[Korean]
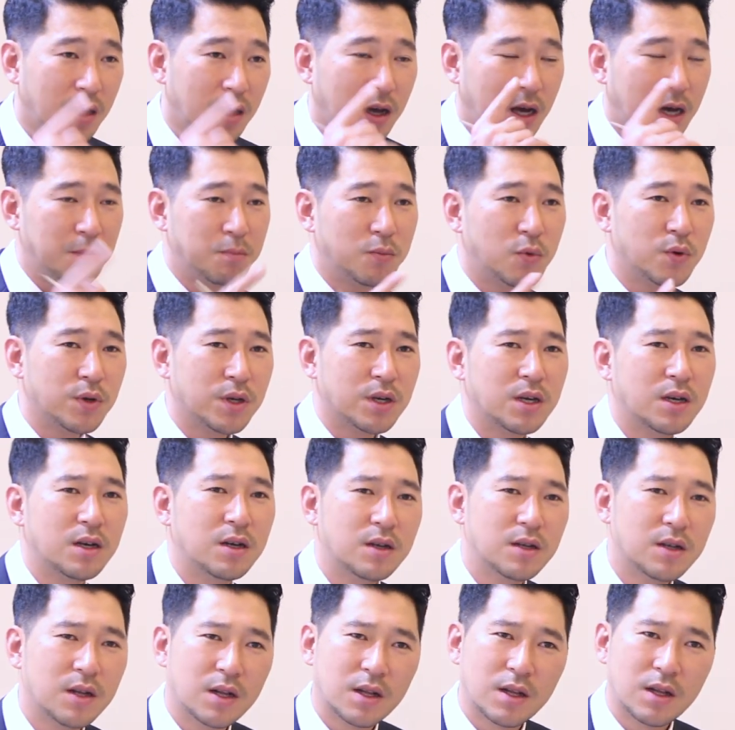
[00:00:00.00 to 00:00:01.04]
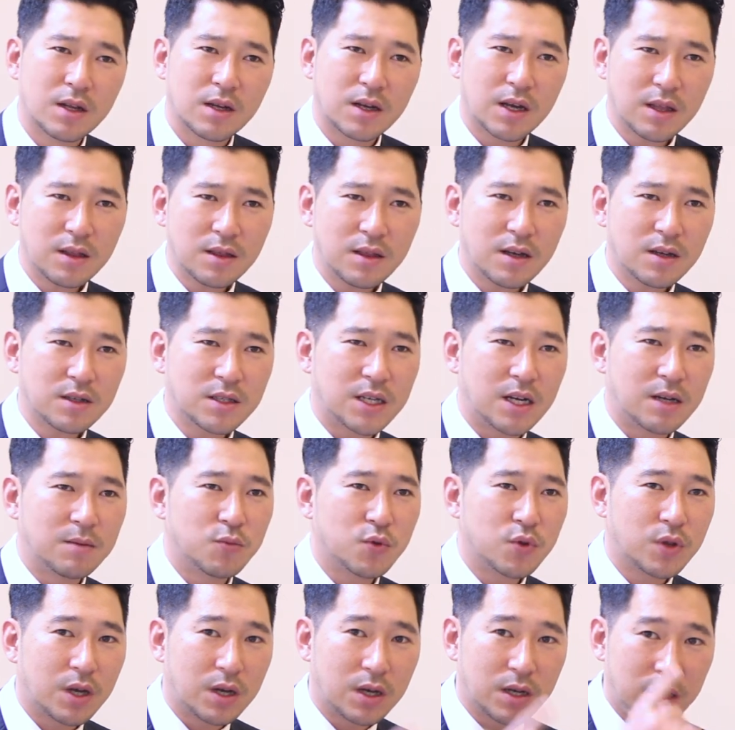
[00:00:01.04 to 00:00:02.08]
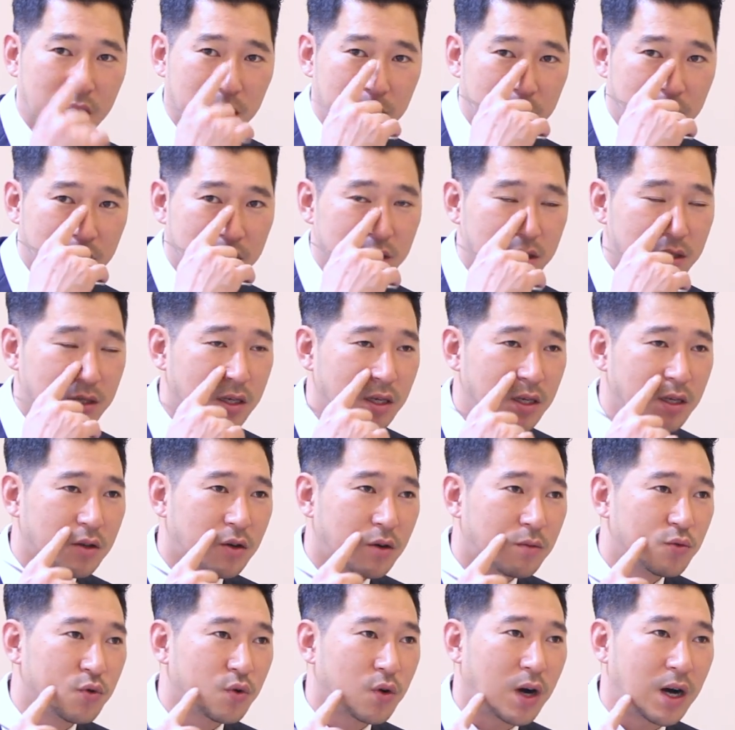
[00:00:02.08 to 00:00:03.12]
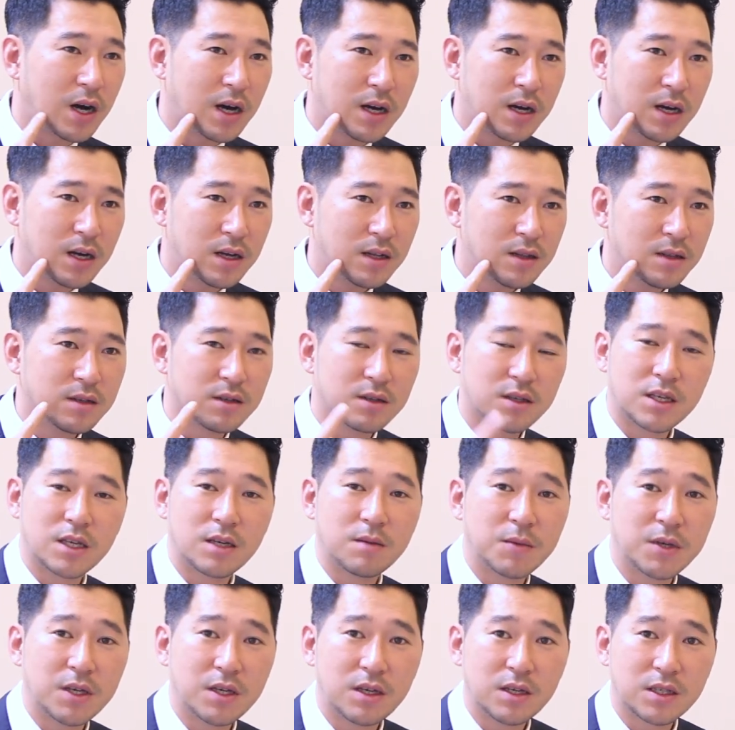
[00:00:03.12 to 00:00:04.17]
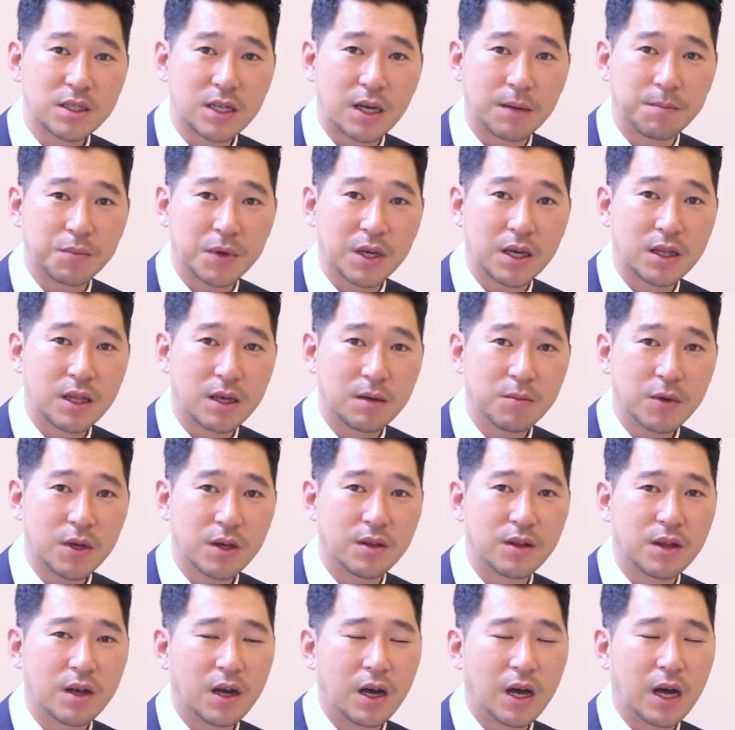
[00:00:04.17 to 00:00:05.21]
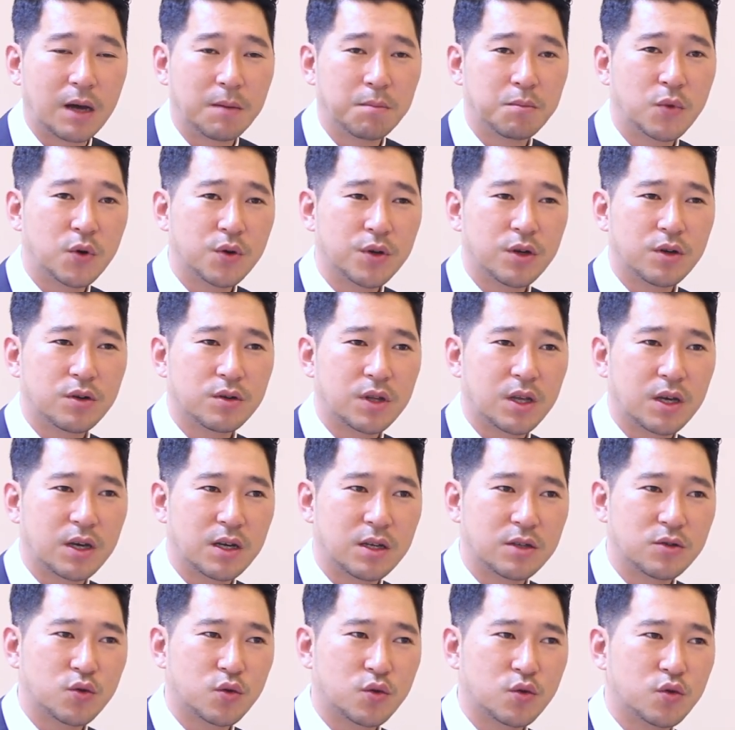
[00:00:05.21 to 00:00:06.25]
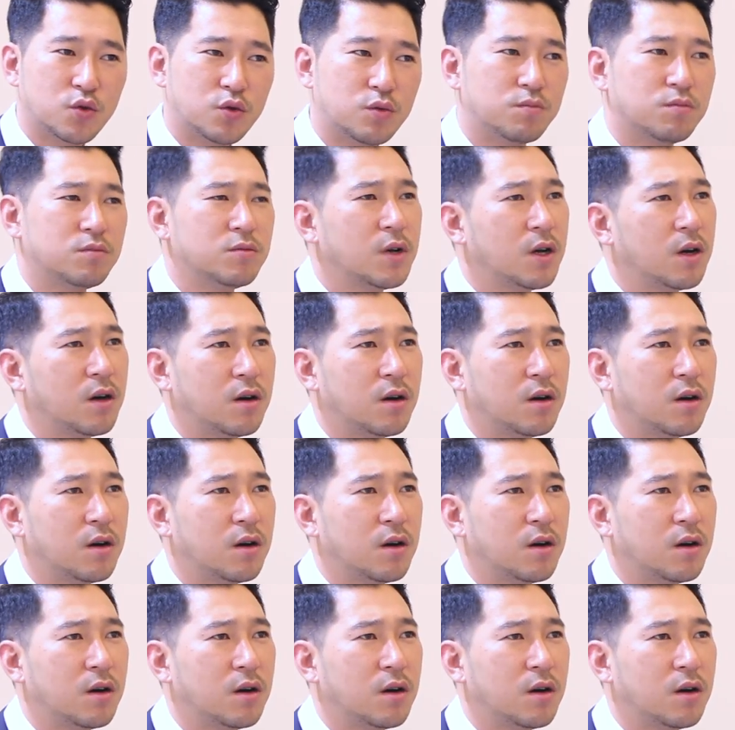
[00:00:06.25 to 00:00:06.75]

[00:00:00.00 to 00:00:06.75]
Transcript: 앞머리가 까딱 잘못하게 되면 층이 너무 과한 느낌이 잡게 되면 앞머리 형태가 조금